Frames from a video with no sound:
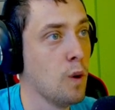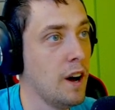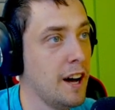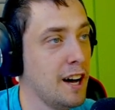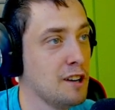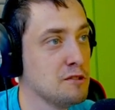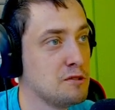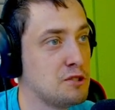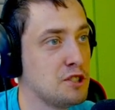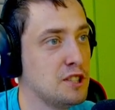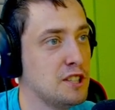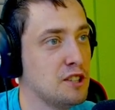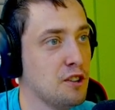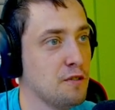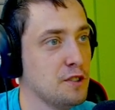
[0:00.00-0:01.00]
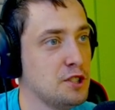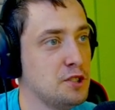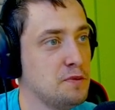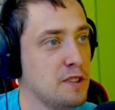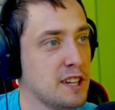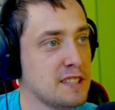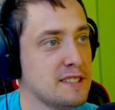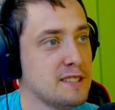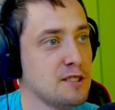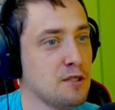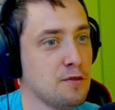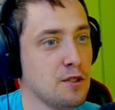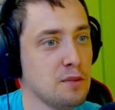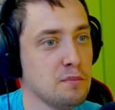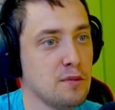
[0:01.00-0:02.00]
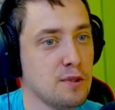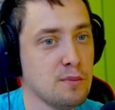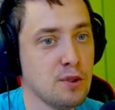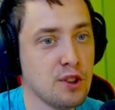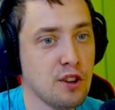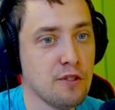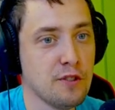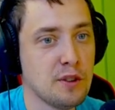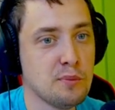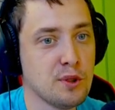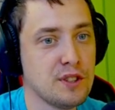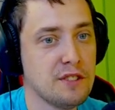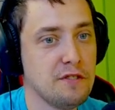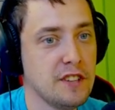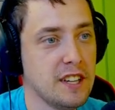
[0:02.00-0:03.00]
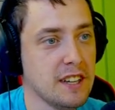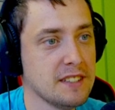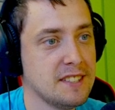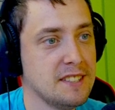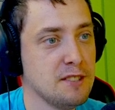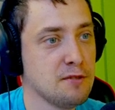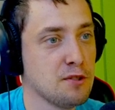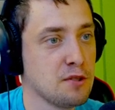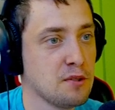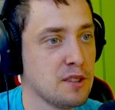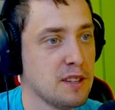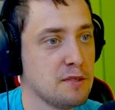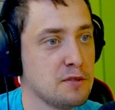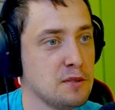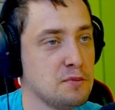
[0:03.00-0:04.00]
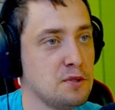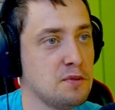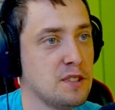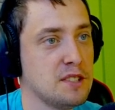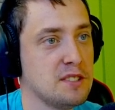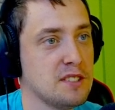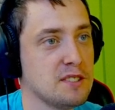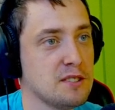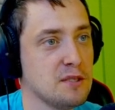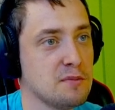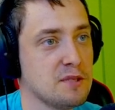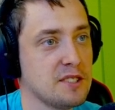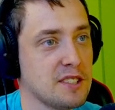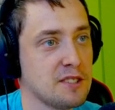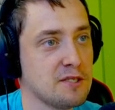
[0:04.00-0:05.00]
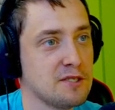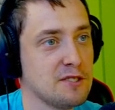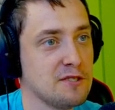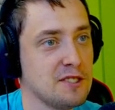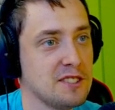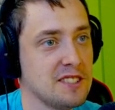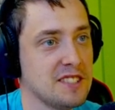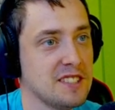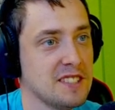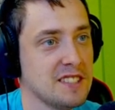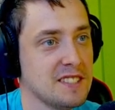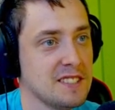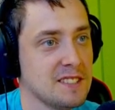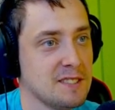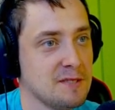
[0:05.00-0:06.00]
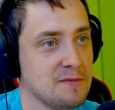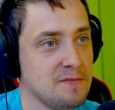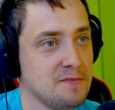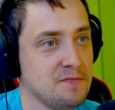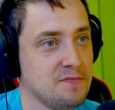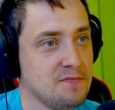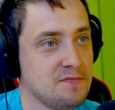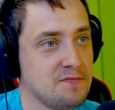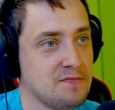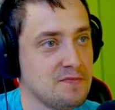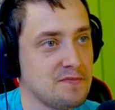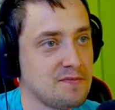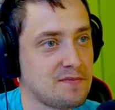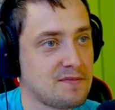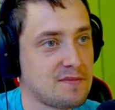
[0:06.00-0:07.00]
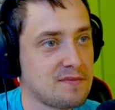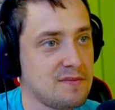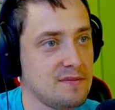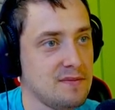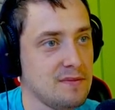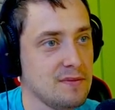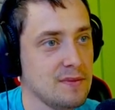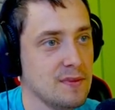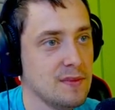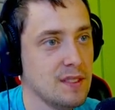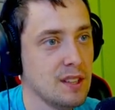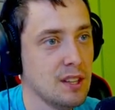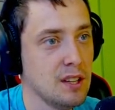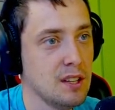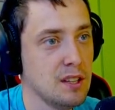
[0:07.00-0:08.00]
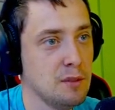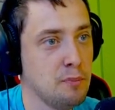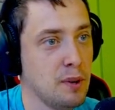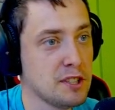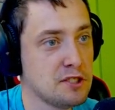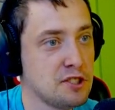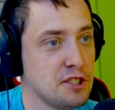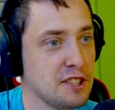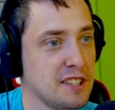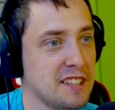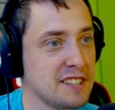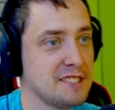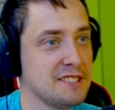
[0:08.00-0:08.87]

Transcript: Wow, czyli nowy świat, mo, nowe modyfikacje w ogóle w tym świecie są, z tego co Ale widzę. Co jest? Ale fajnie. Ale I patrzcie,